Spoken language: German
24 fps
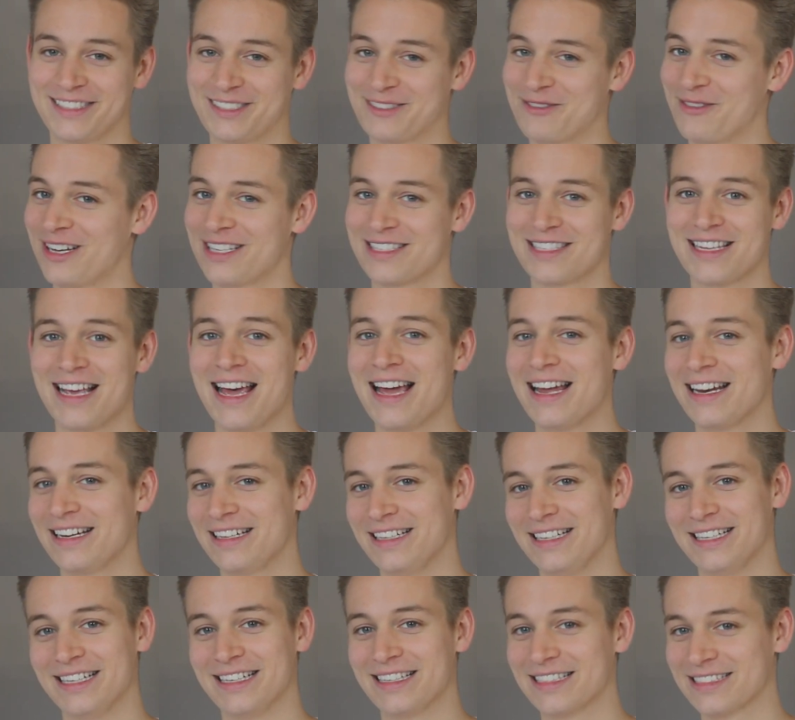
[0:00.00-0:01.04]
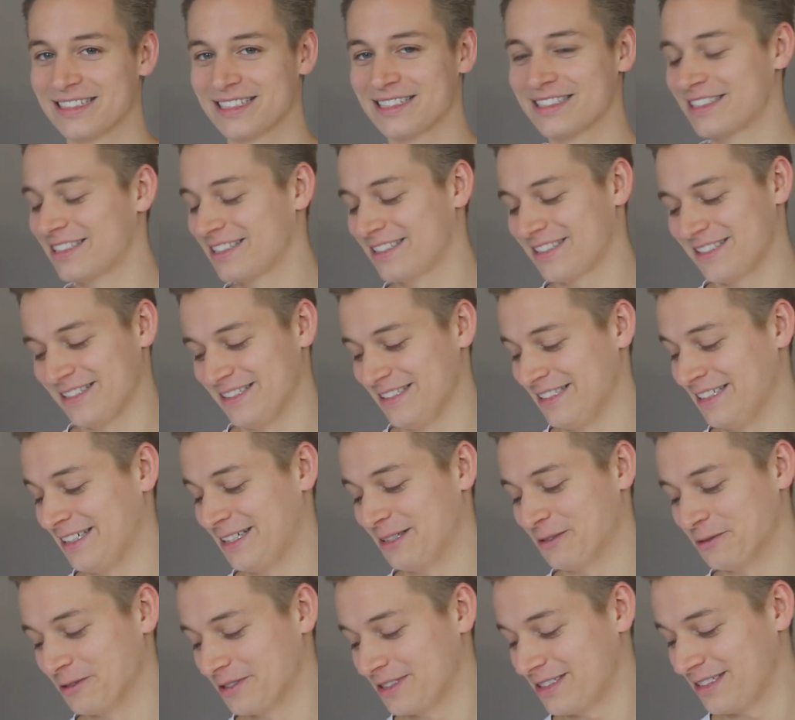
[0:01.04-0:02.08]
Sowas. Nee, das ist
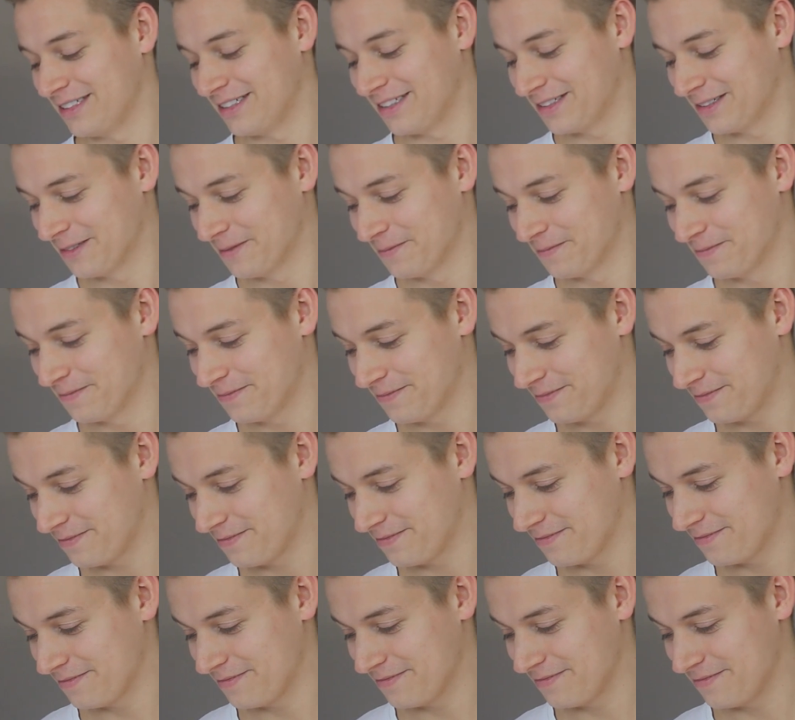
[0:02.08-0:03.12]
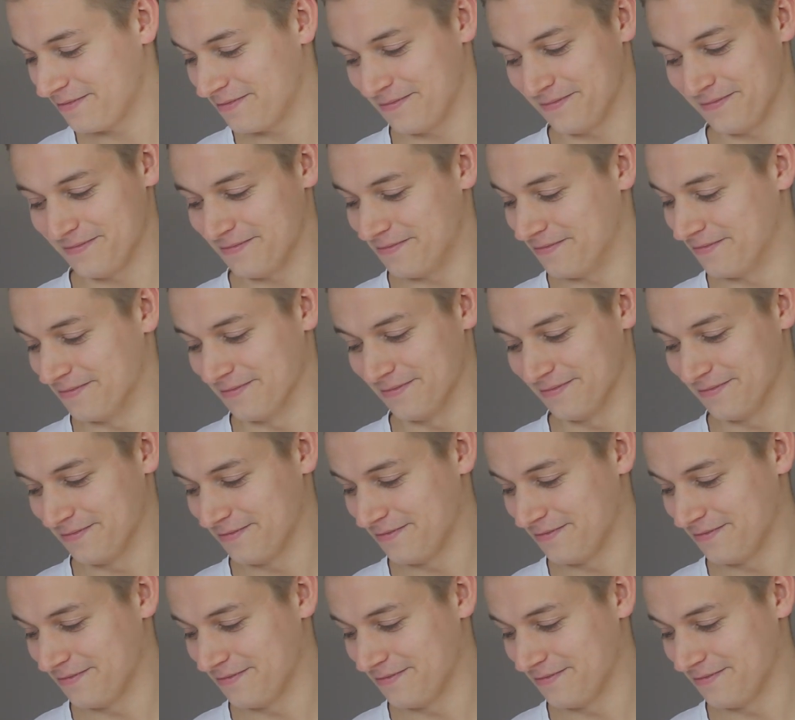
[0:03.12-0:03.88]
nicht lustig. Mm -mm.